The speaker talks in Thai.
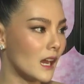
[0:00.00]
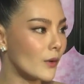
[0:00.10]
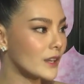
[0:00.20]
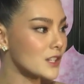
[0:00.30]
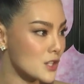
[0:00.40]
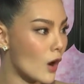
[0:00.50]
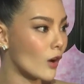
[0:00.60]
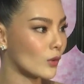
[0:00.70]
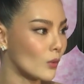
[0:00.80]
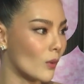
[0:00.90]
เขายังช็
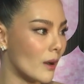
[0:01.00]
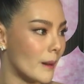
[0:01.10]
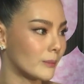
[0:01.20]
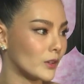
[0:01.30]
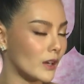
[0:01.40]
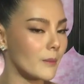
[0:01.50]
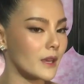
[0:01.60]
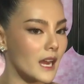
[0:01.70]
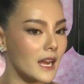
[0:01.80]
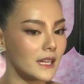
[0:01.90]
อกอยู่ว่าแบบต้อง
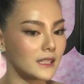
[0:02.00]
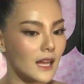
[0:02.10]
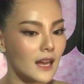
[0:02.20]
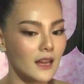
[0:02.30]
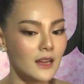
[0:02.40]
ทำยังไงแต่